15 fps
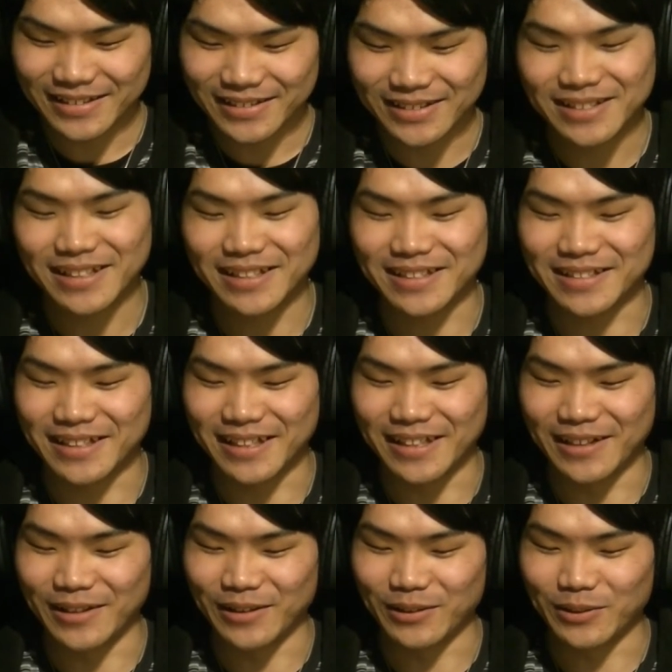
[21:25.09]
そしてです
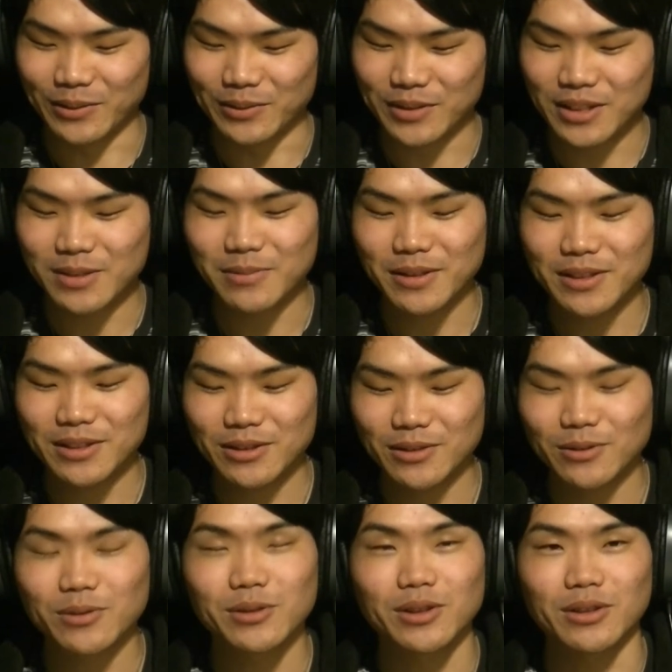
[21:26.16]
ねえっ、ー、と一番印象
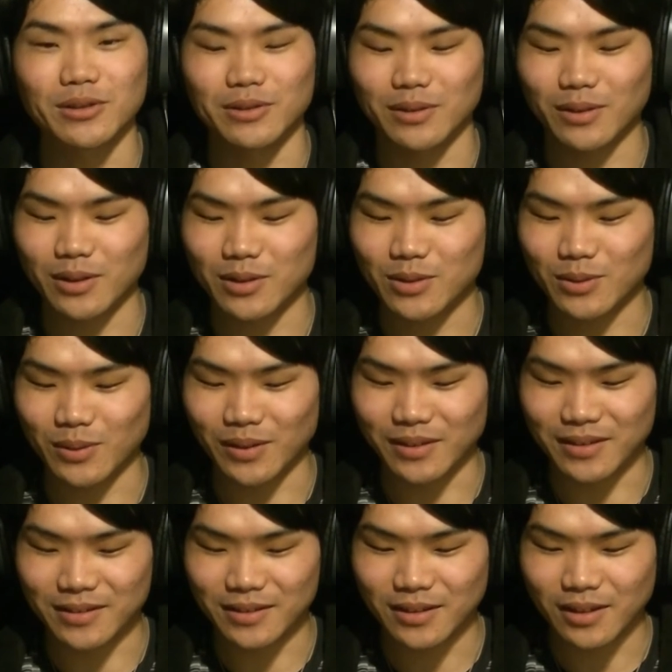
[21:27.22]
に残ってるゲストな
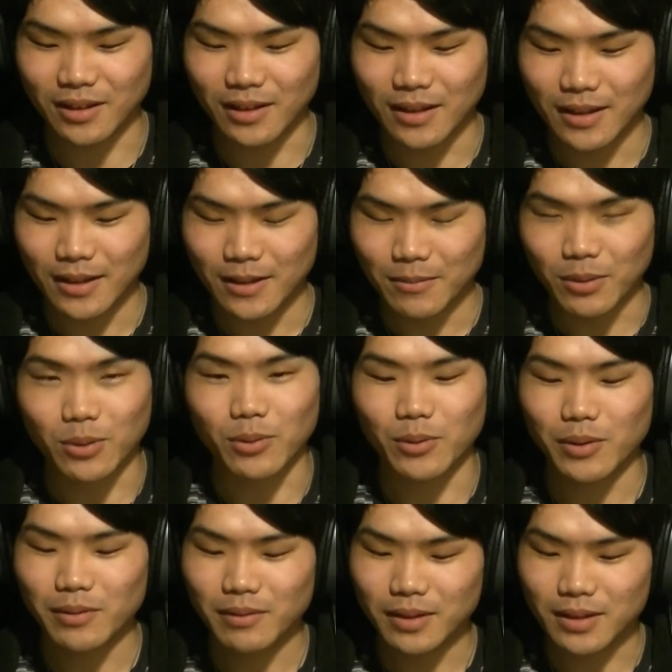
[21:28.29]
んですが、まあ、
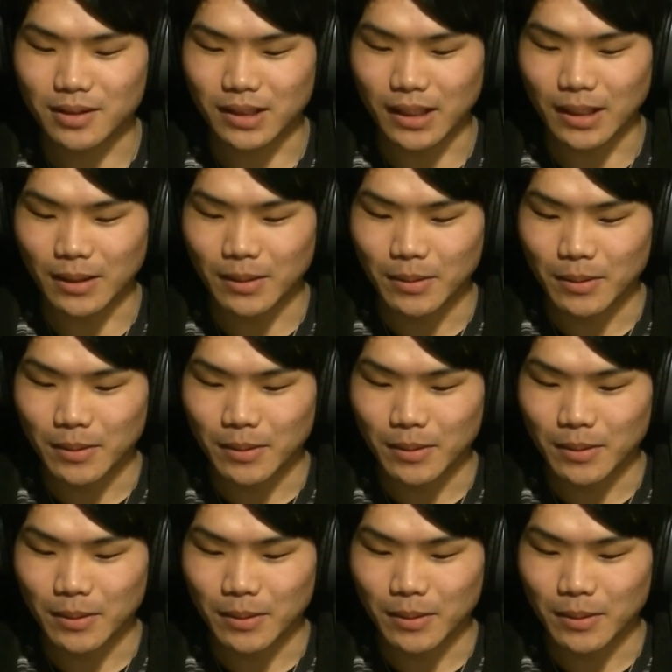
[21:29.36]
これはですね